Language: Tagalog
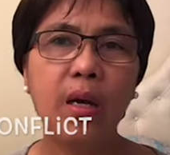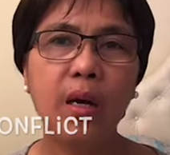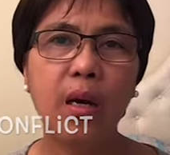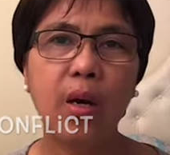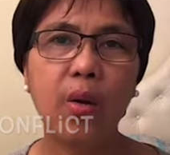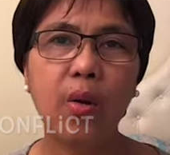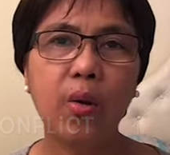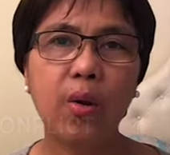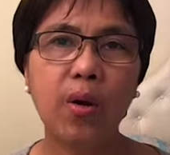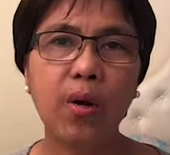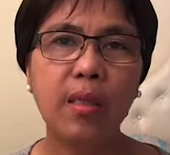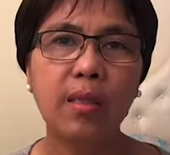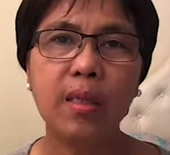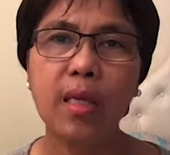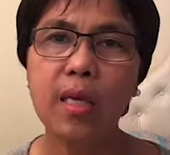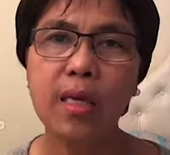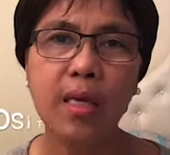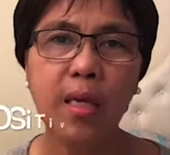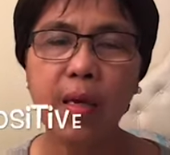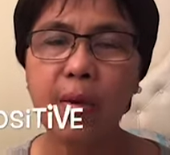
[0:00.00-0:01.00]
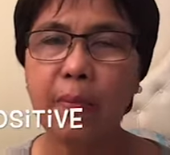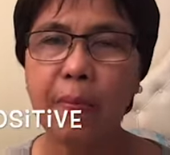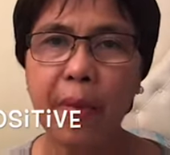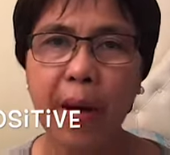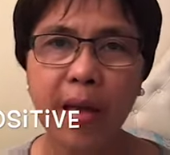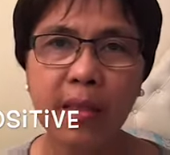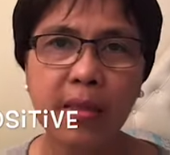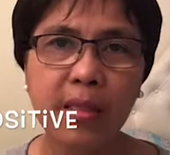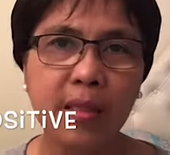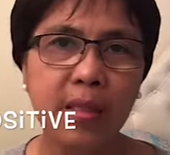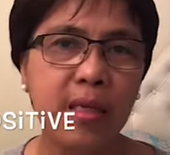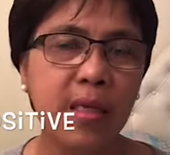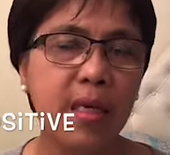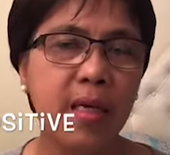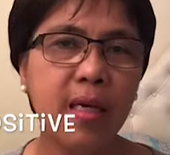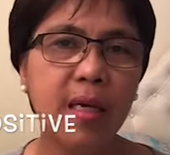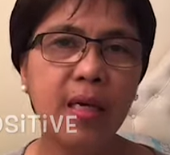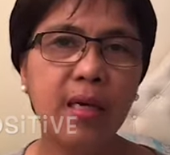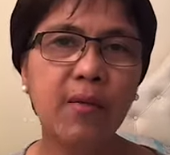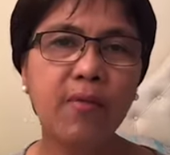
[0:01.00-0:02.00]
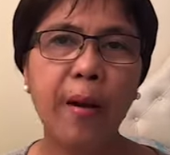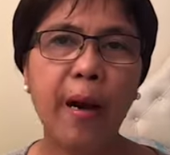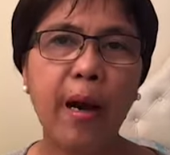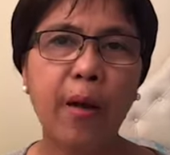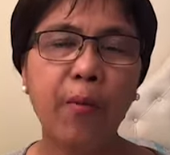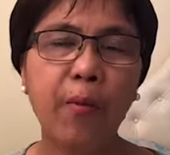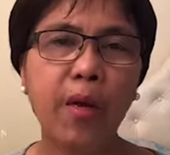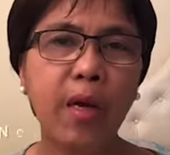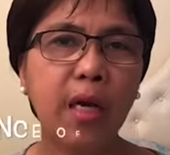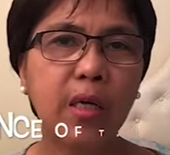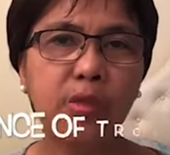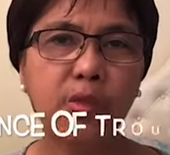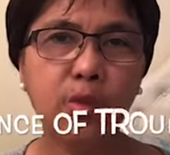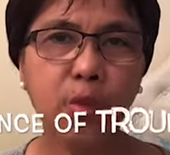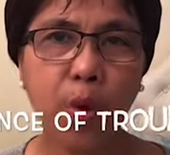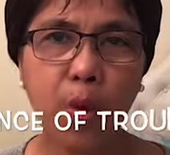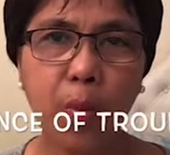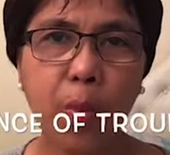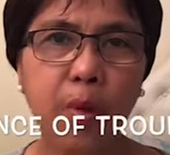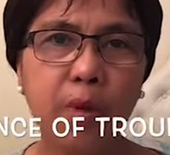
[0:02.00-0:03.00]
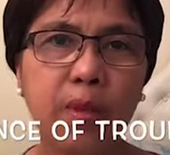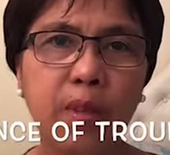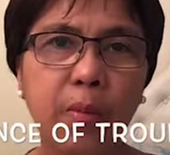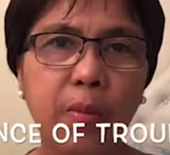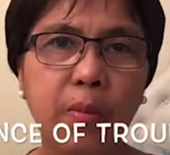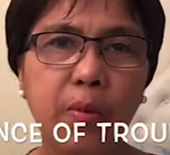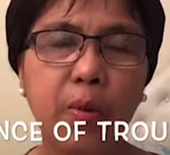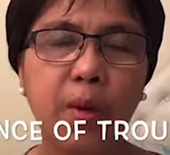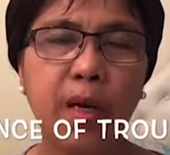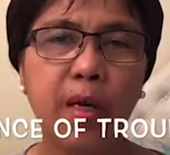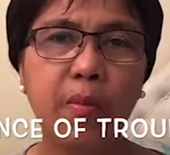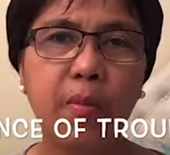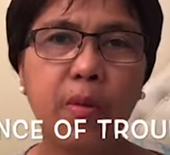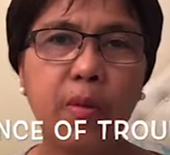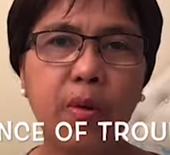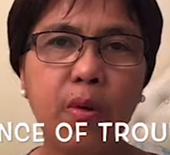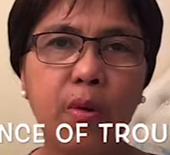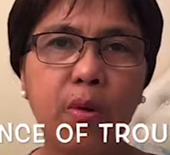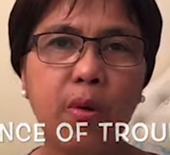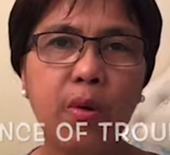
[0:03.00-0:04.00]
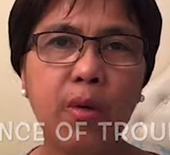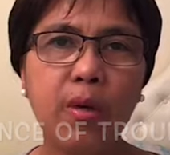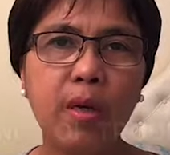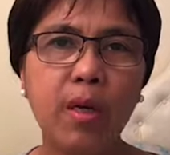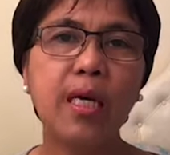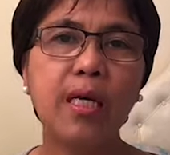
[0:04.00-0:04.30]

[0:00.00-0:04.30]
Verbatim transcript: or thinking positive, uh, walang trouble sa buhay mo.